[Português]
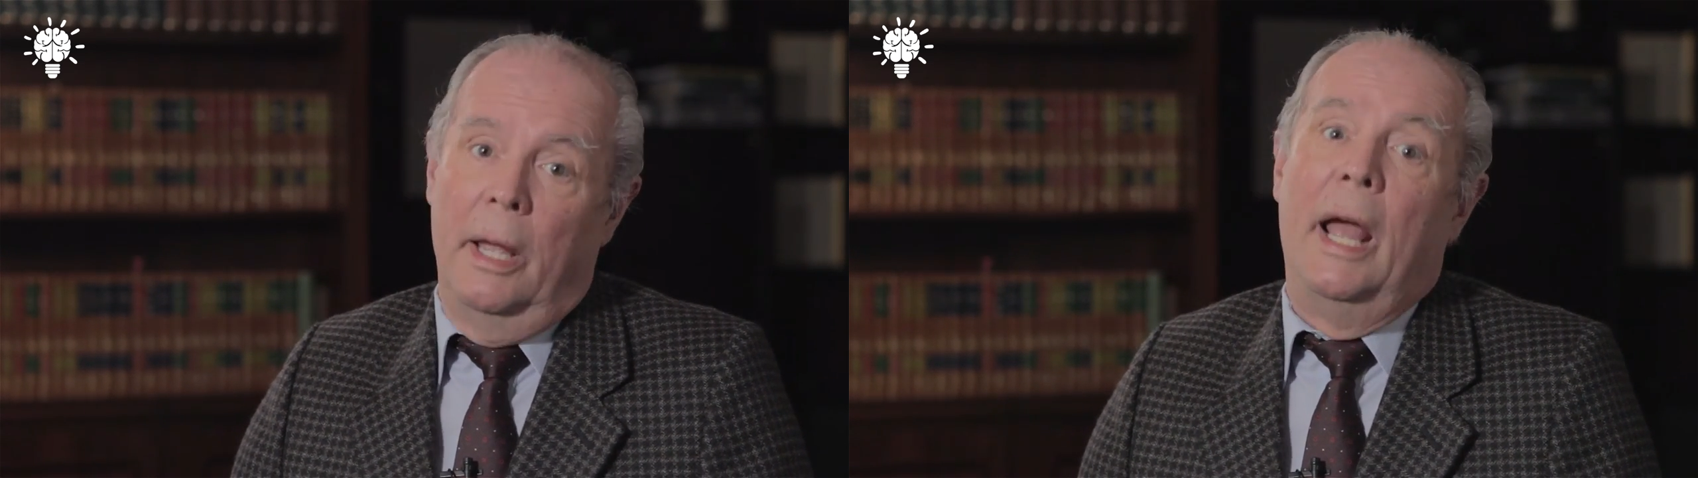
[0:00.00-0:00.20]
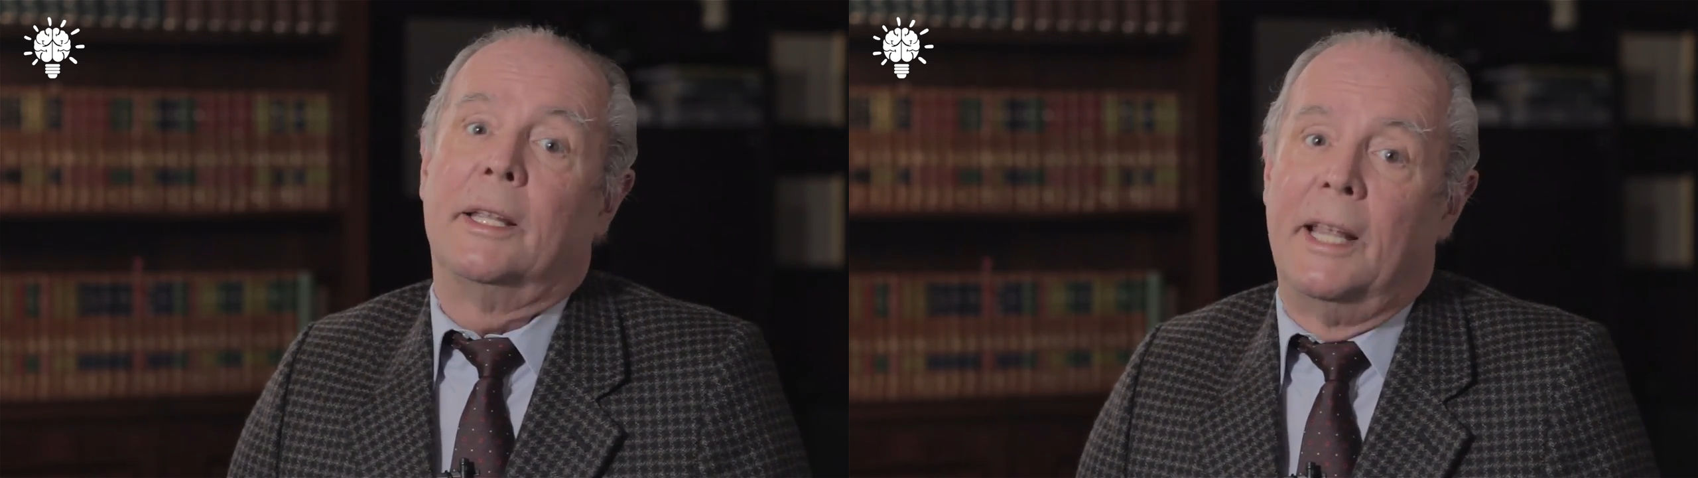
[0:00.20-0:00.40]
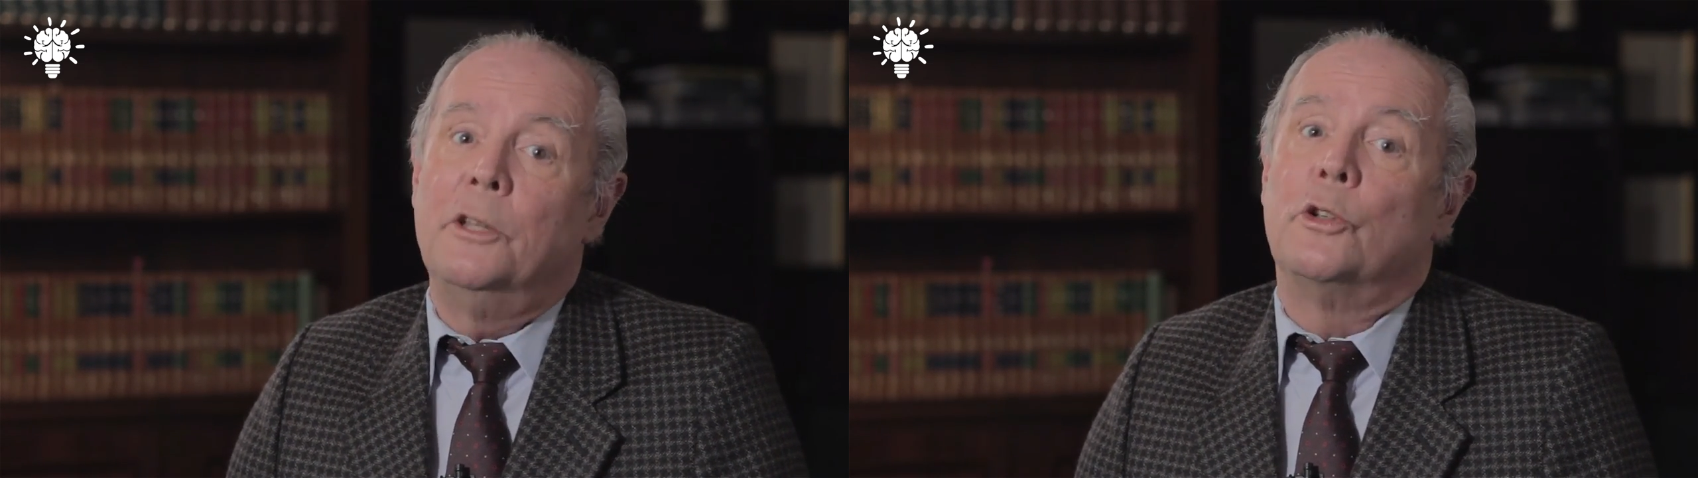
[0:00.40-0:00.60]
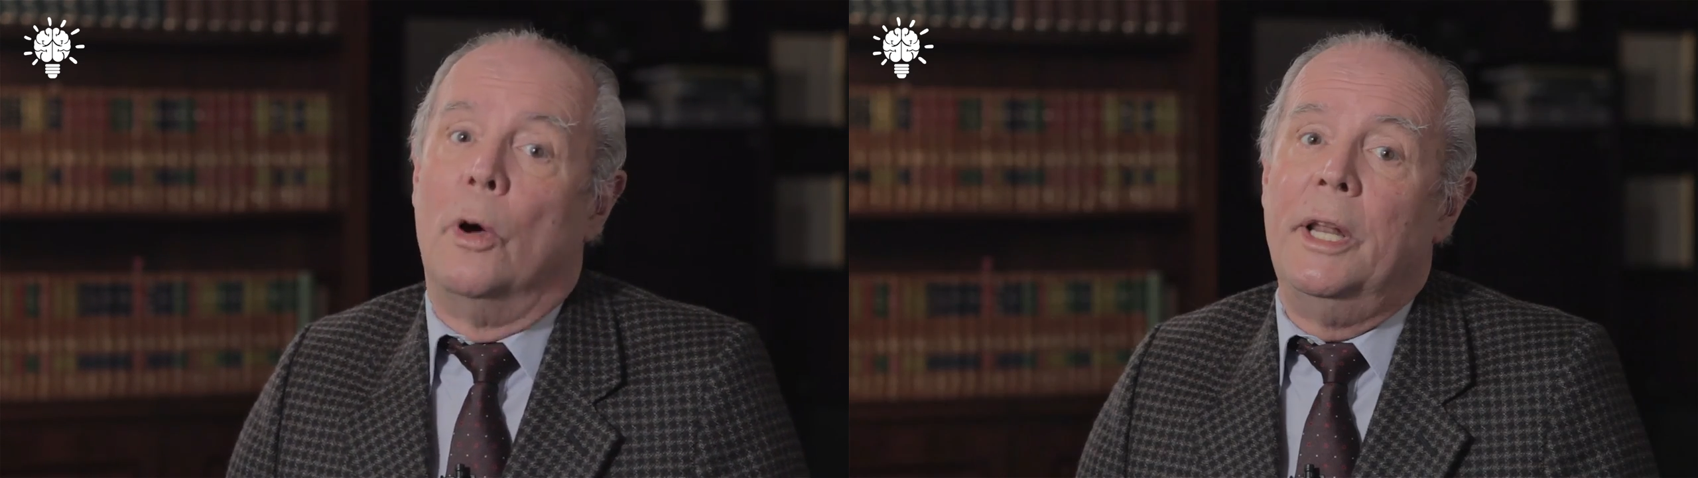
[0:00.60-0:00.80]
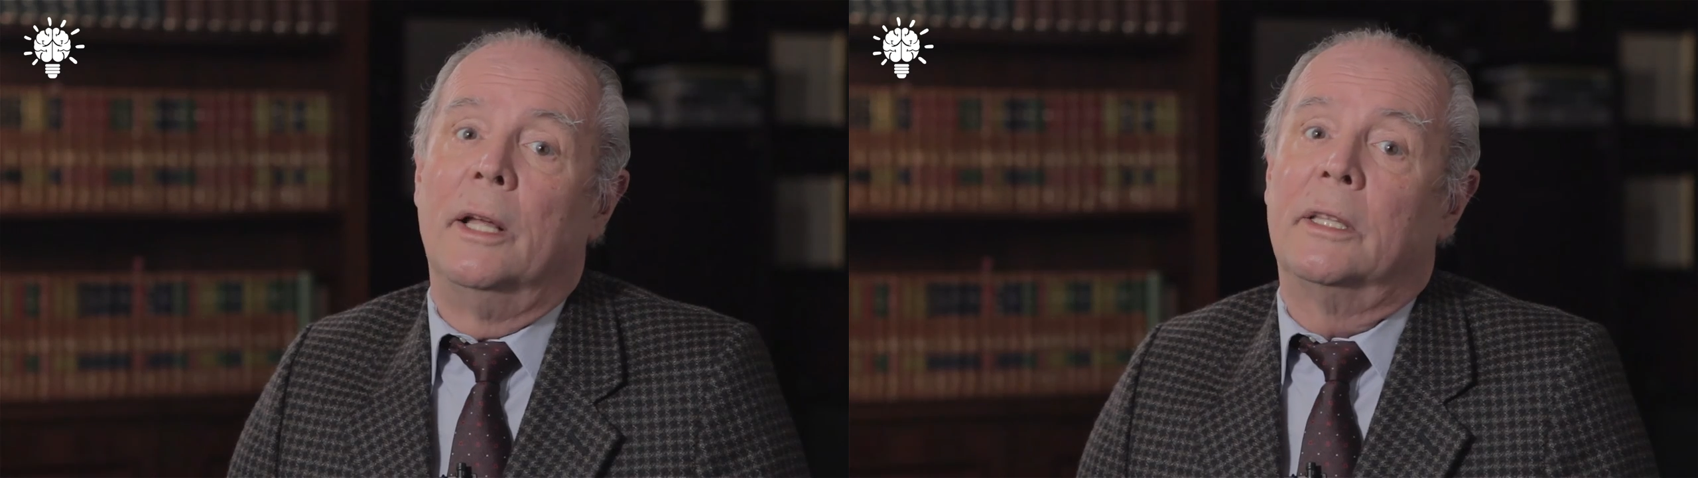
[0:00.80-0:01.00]
essa
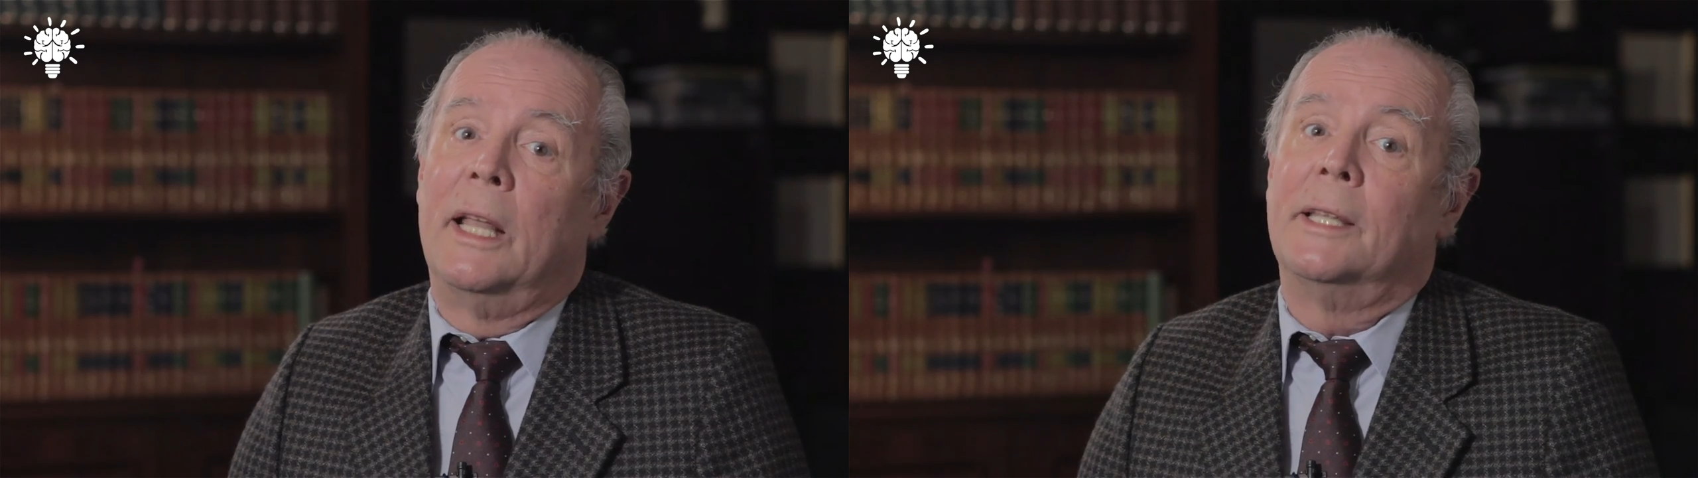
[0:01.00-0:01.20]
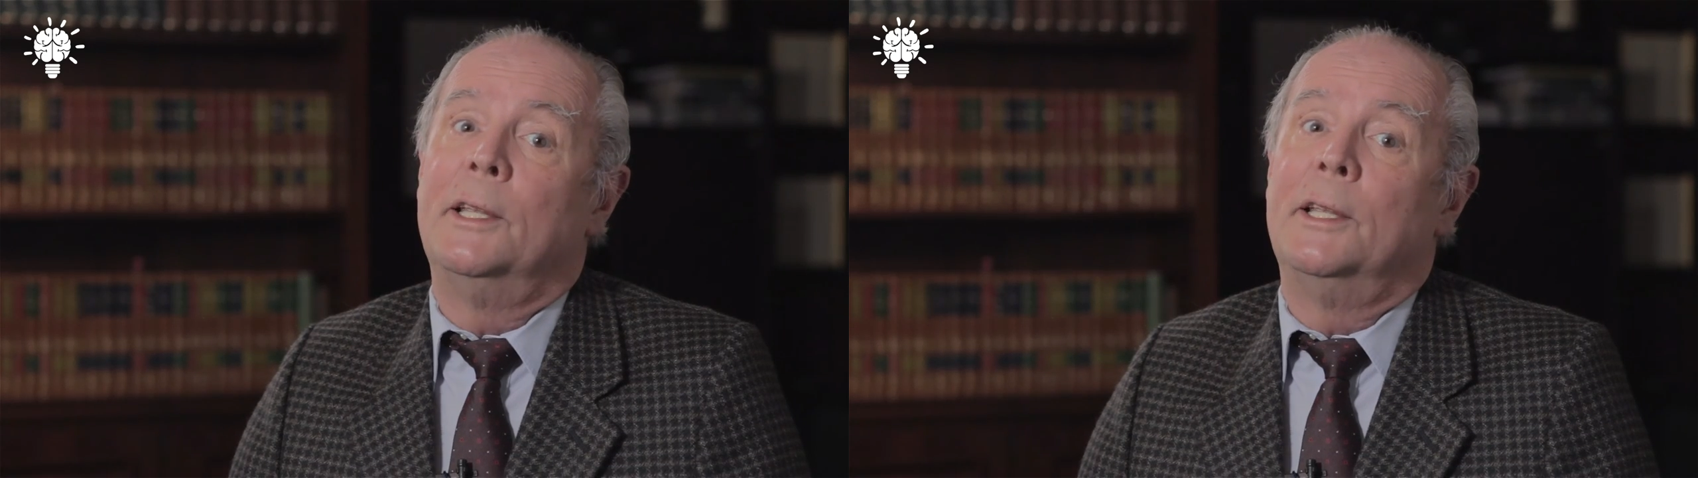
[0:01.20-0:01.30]
insônia está